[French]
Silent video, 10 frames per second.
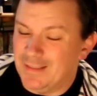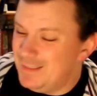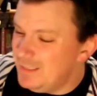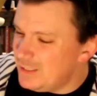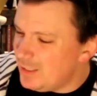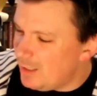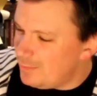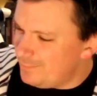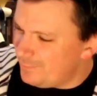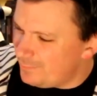
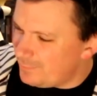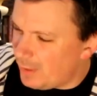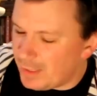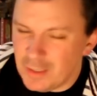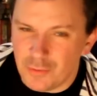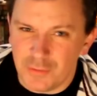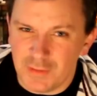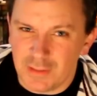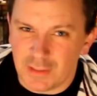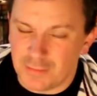Déjà, rien que le
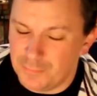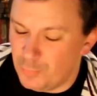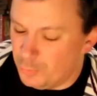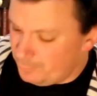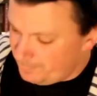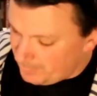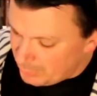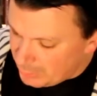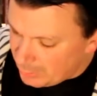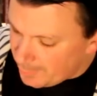titre, bon,
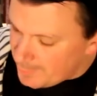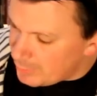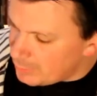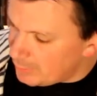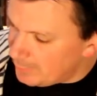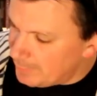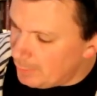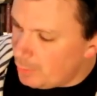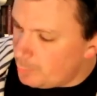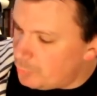j'ai quand même acheté,
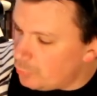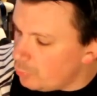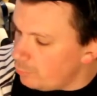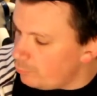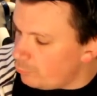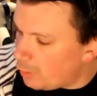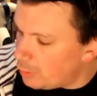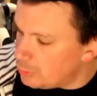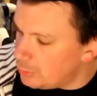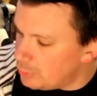puisque
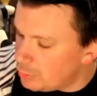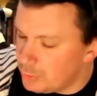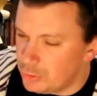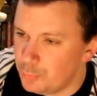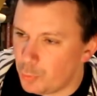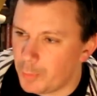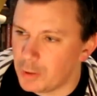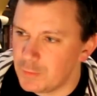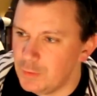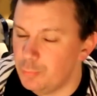voilà, j'ai pour
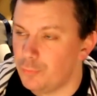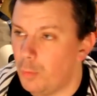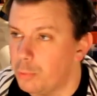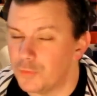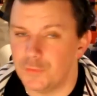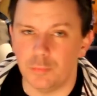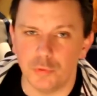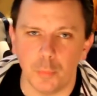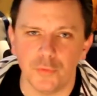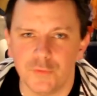principe, enfin principe,
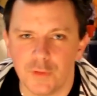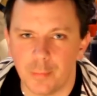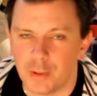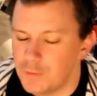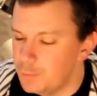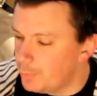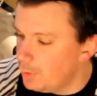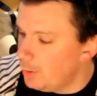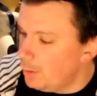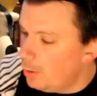je sais pas si c'est un principe,
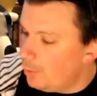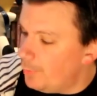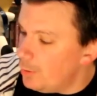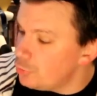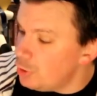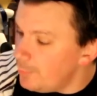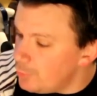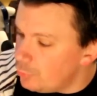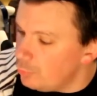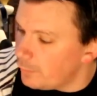mais euh, j'ai
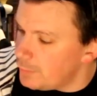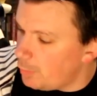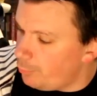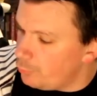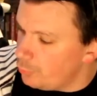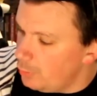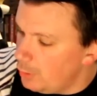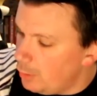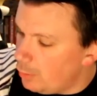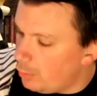l'habitude, on va dire plutôt,
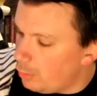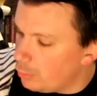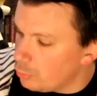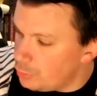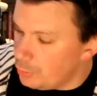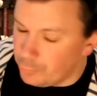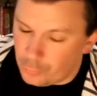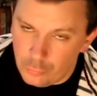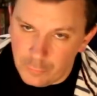euh, quand je découvre une